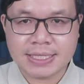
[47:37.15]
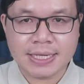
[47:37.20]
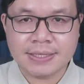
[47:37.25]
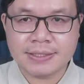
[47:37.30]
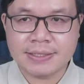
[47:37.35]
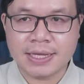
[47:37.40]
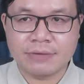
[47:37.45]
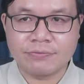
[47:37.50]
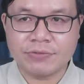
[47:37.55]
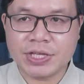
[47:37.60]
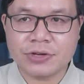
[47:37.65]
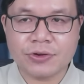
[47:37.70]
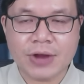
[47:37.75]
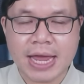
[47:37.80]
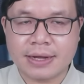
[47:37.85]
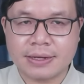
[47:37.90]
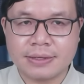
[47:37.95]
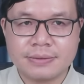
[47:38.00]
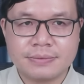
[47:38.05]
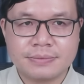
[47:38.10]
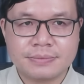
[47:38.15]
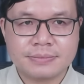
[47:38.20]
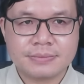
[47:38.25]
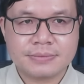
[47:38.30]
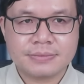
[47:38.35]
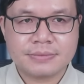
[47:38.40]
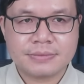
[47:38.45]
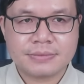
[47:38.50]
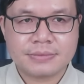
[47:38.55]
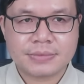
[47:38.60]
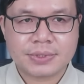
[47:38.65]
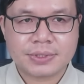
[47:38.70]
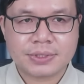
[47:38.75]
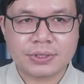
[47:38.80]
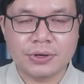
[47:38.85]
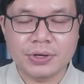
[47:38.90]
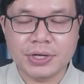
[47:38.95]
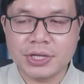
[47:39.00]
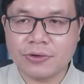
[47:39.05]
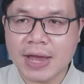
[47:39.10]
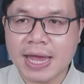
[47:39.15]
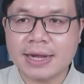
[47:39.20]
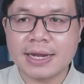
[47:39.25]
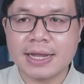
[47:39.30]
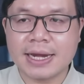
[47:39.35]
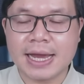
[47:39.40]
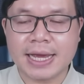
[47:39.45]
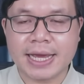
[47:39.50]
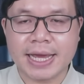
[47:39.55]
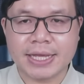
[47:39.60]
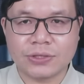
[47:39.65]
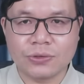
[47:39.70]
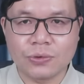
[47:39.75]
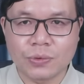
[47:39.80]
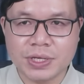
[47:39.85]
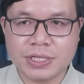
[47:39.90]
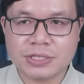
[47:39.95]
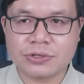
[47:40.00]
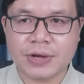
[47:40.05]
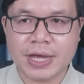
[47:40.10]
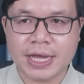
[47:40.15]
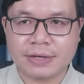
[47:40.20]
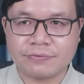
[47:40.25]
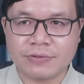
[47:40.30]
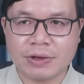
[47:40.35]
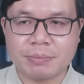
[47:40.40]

thân thiện với Iran. Còn Iran lại là kẻ thù Israel và